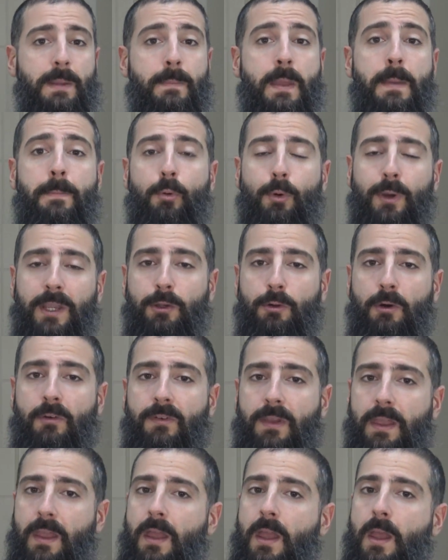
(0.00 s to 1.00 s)
Mais pour
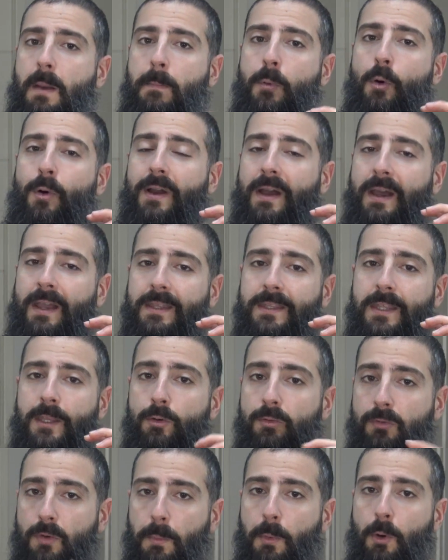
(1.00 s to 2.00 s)
innover, pour créer des
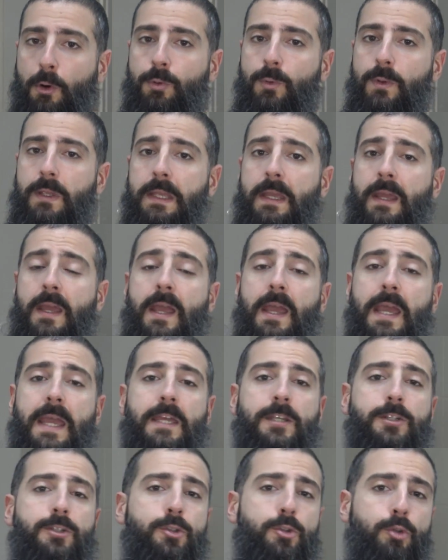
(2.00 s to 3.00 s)
nouveaux produits
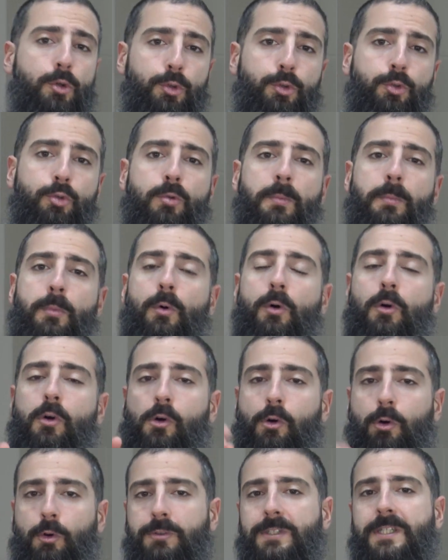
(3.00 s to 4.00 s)
et surtout, pour
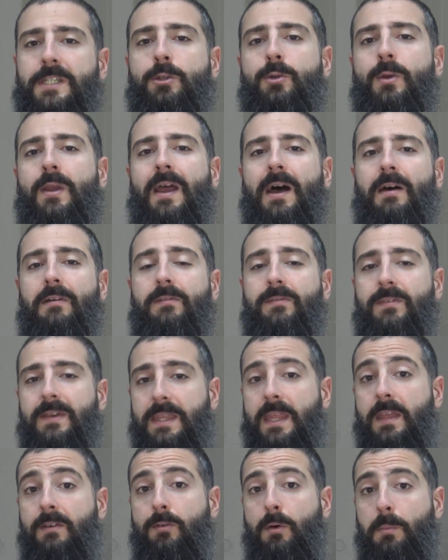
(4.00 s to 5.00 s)
continuer à
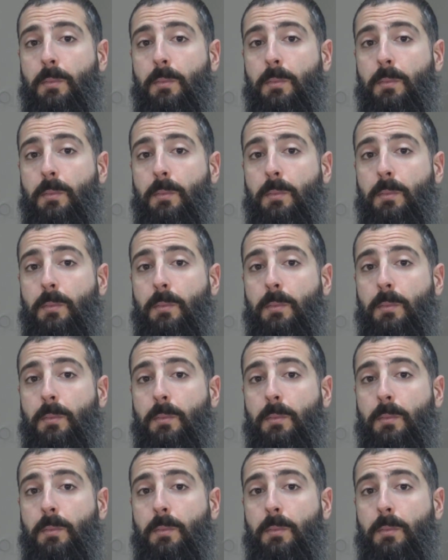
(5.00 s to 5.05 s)
vider vos